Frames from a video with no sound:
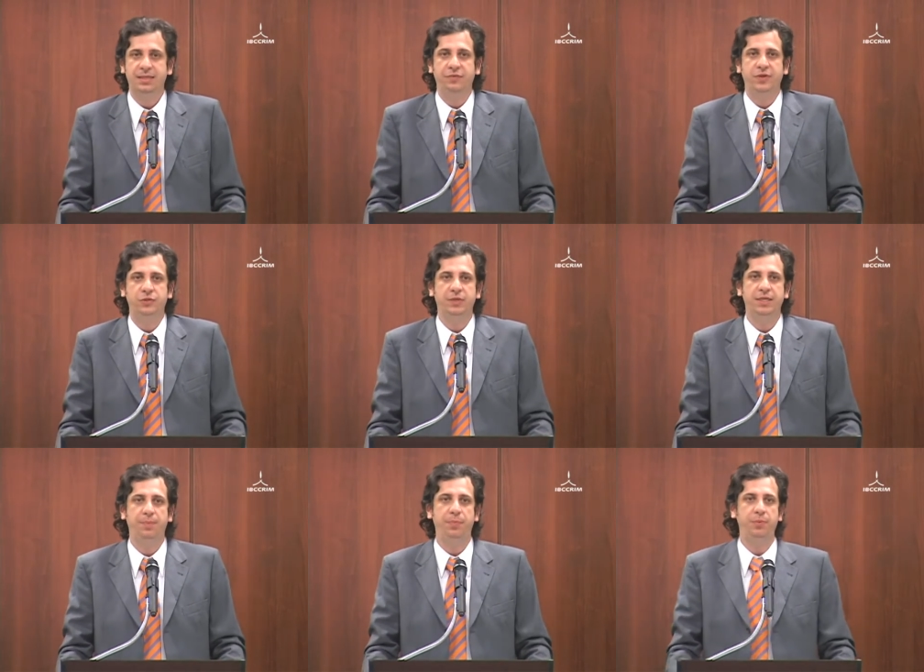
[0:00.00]

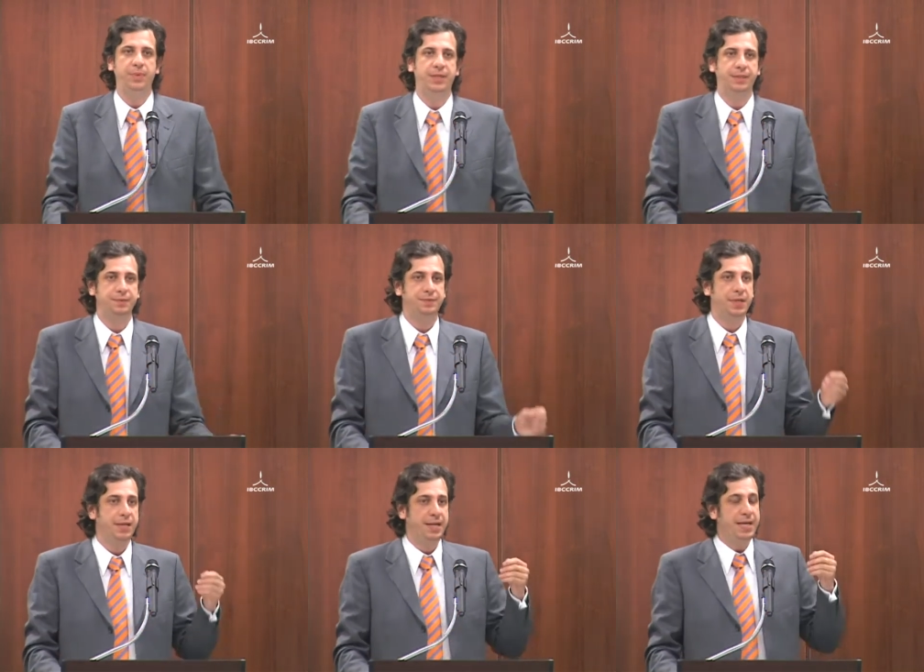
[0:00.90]
defensoria pública.
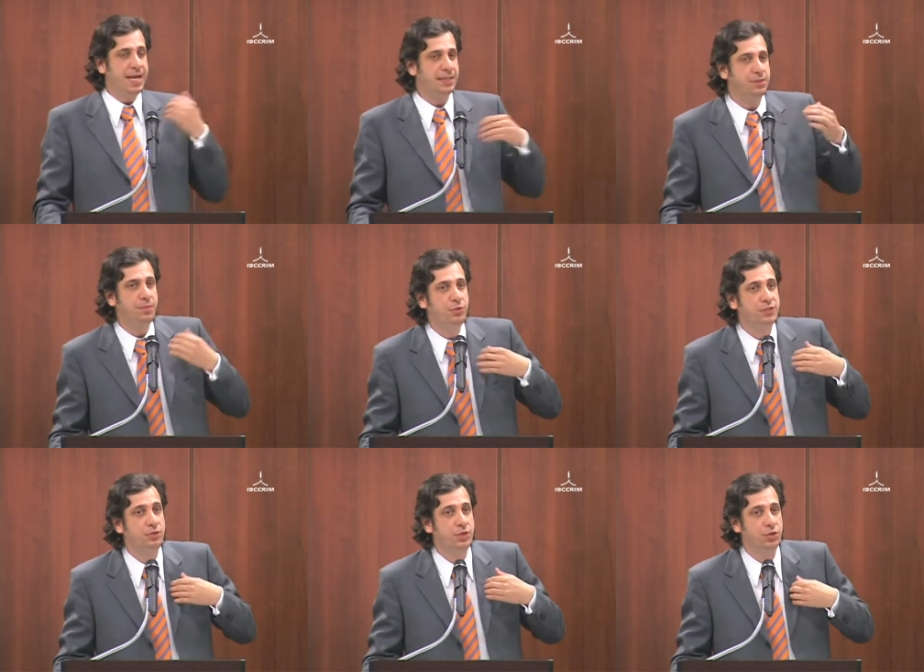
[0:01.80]
E essa é uma
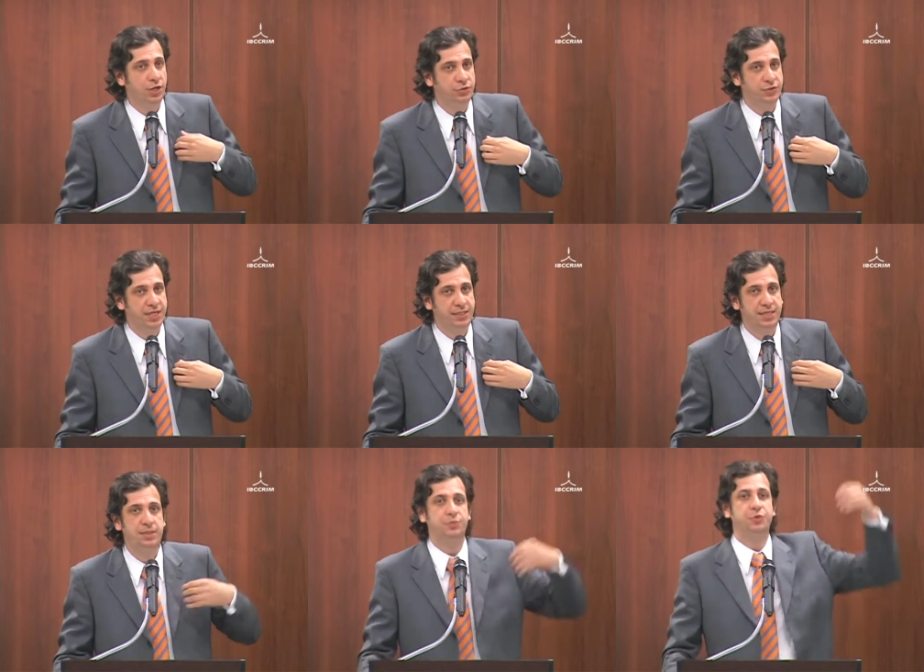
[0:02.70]
posição que nós
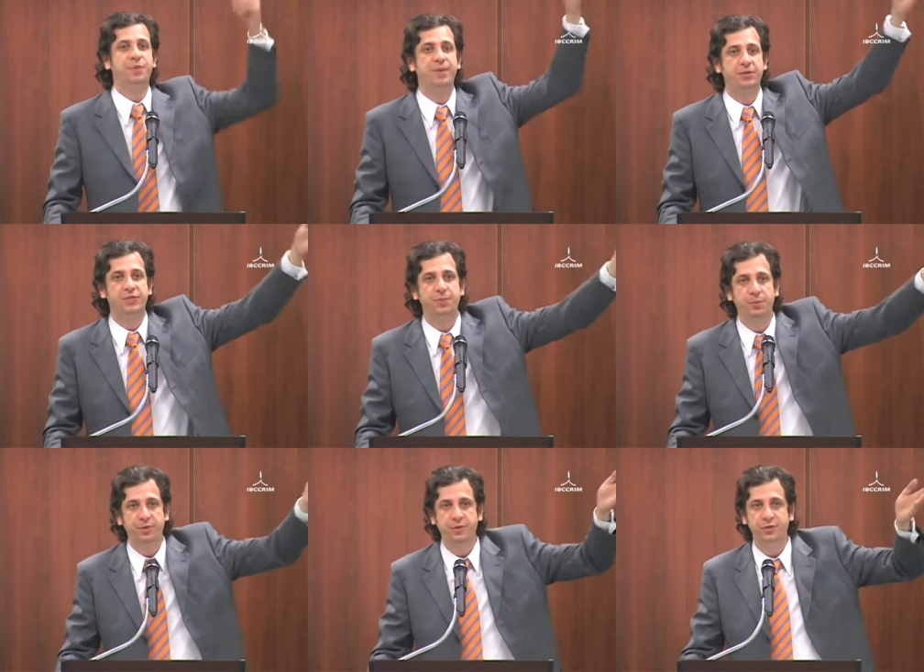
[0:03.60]
sustentamos. Primeiro sempre
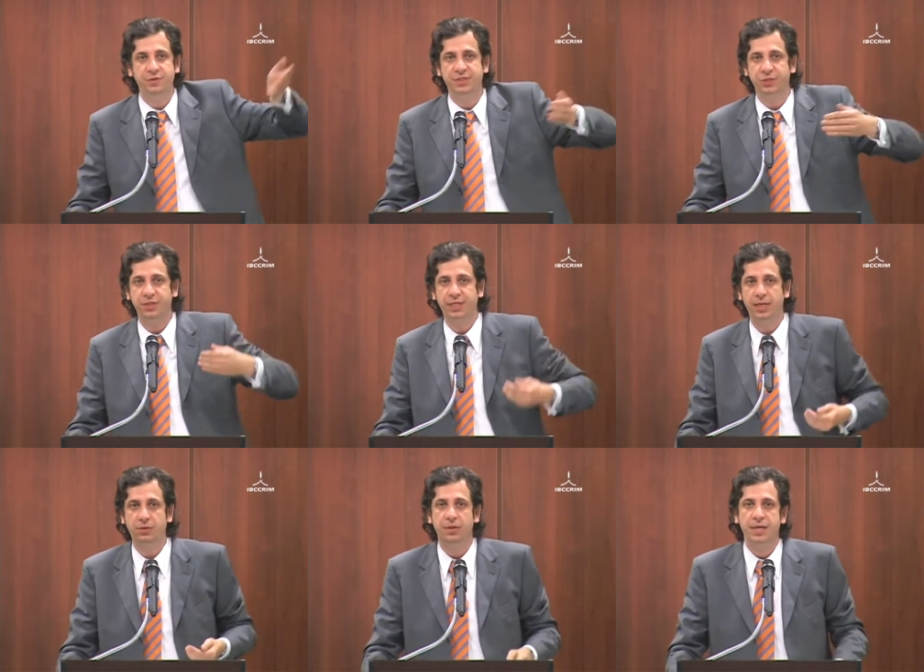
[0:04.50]
o professor Vicente
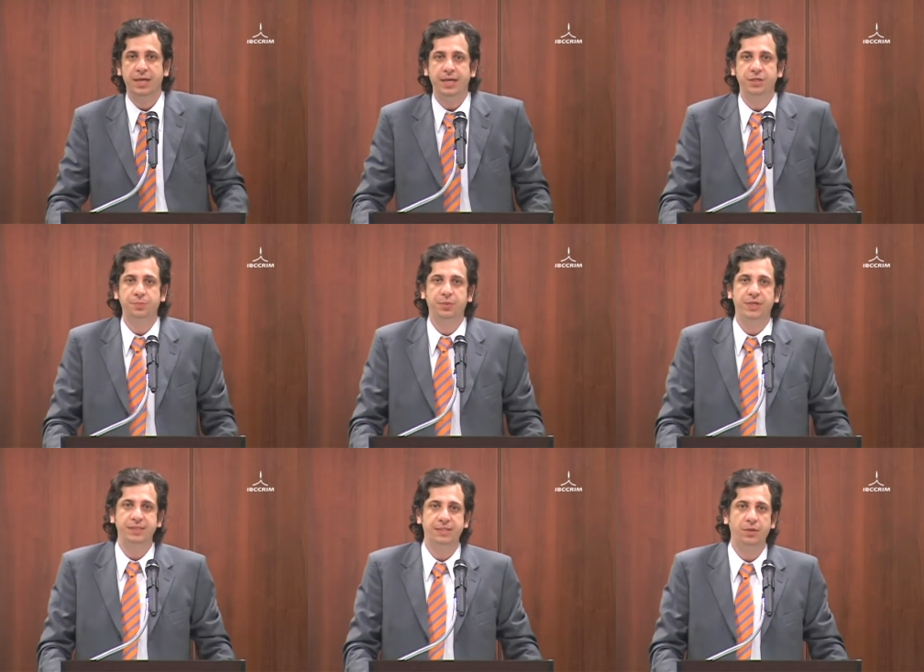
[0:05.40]
Greco e
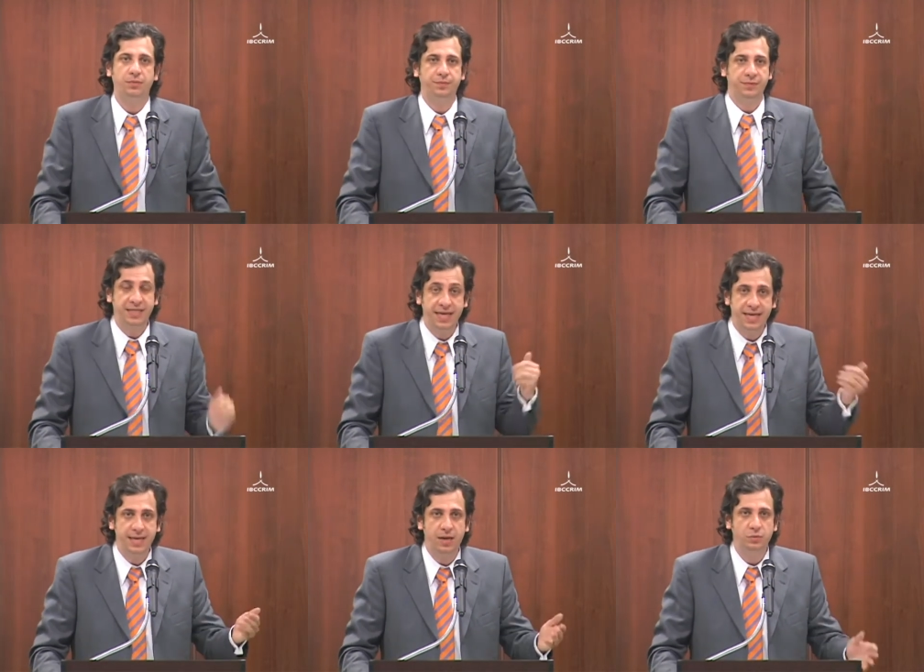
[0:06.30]
depois eu. E
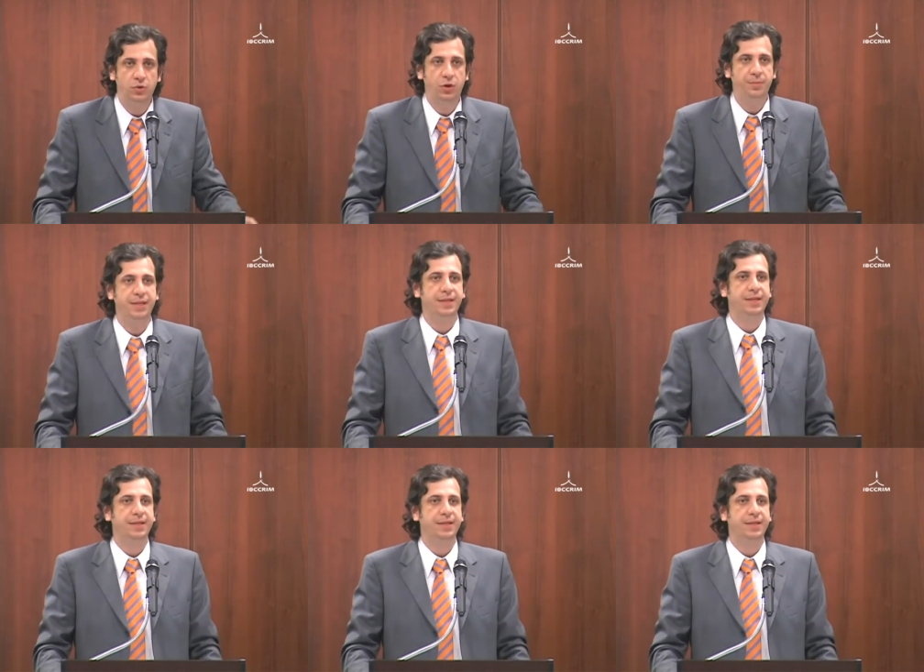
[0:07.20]
ele é o nome